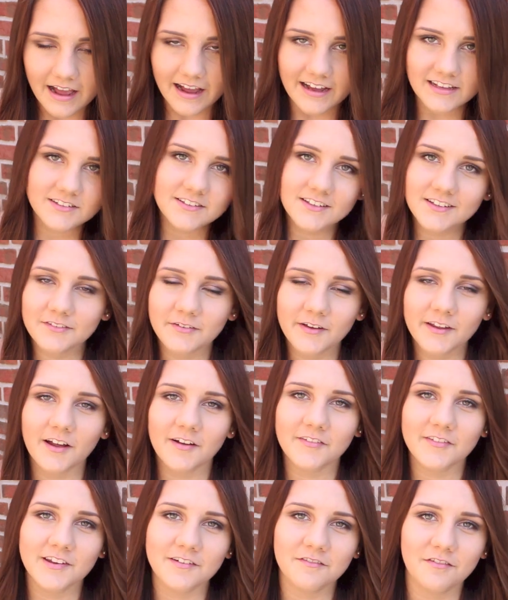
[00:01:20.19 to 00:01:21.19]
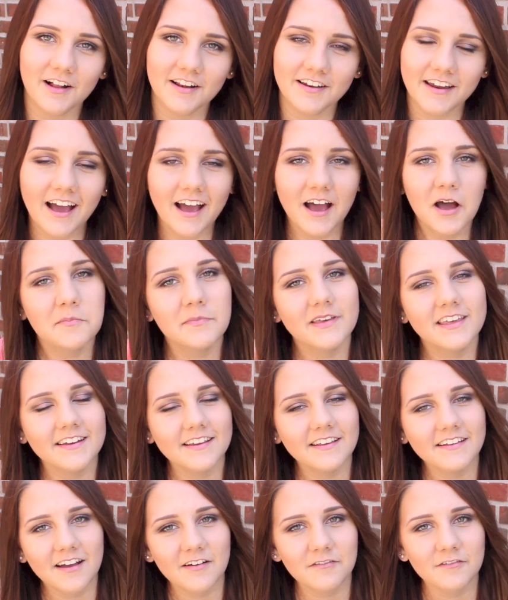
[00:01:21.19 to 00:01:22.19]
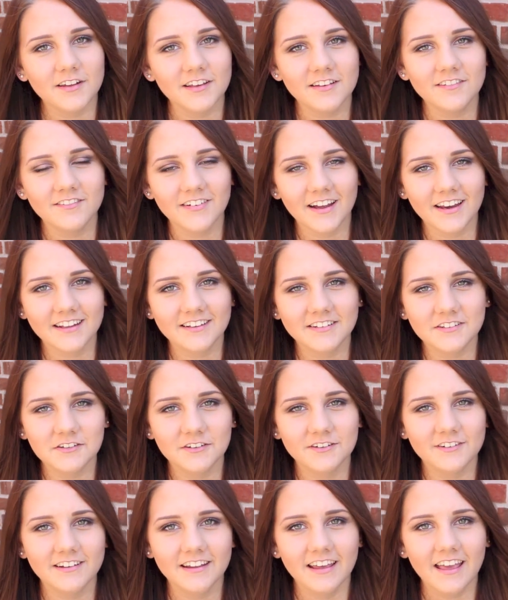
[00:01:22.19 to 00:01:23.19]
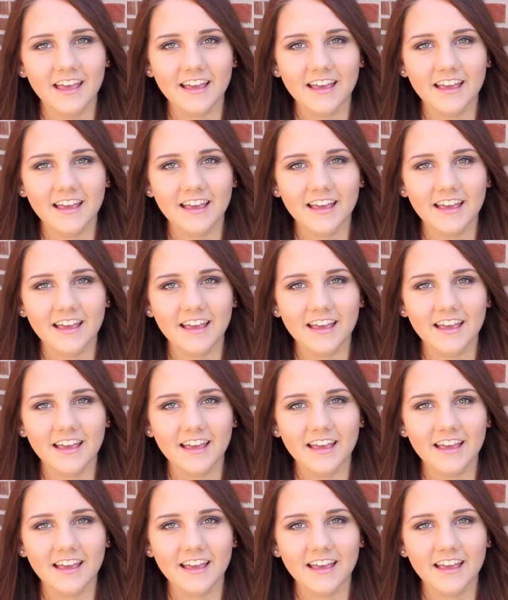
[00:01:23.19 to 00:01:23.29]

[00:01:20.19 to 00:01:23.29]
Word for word: Also ich werde auf jeden Fall nach Amerika fliegen, weil ich schon